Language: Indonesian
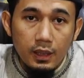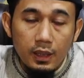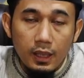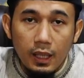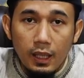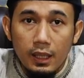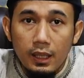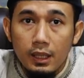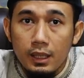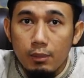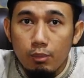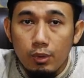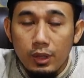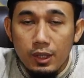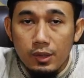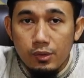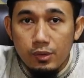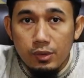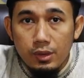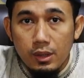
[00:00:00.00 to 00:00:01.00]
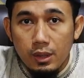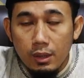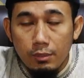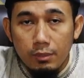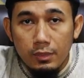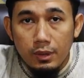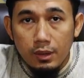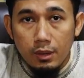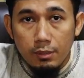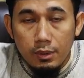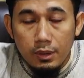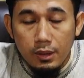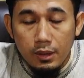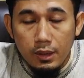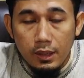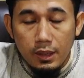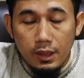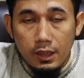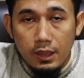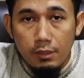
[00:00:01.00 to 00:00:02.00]
Karena di bulan suci
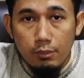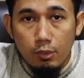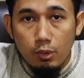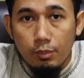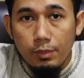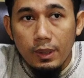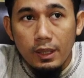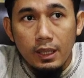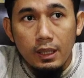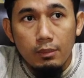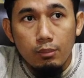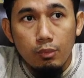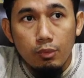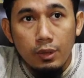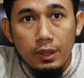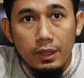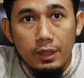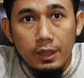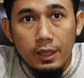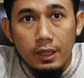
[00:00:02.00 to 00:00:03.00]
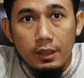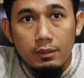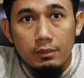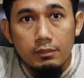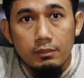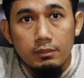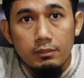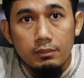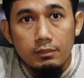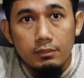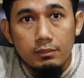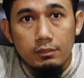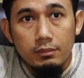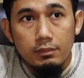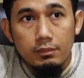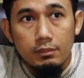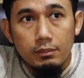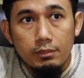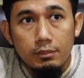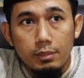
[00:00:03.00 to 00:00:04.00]
Ramadan ini merupakan bulan yang
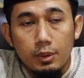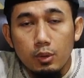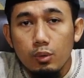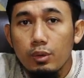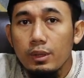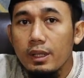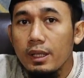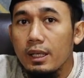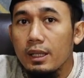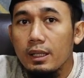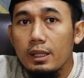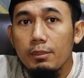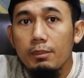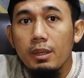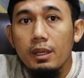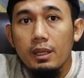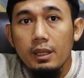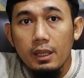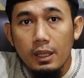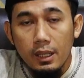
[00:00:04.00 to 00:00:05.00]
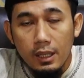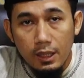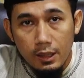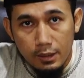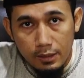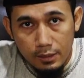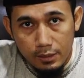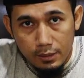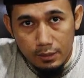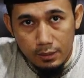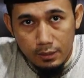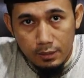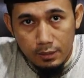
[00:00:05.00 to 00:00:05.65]
penuh dengan keberkahan.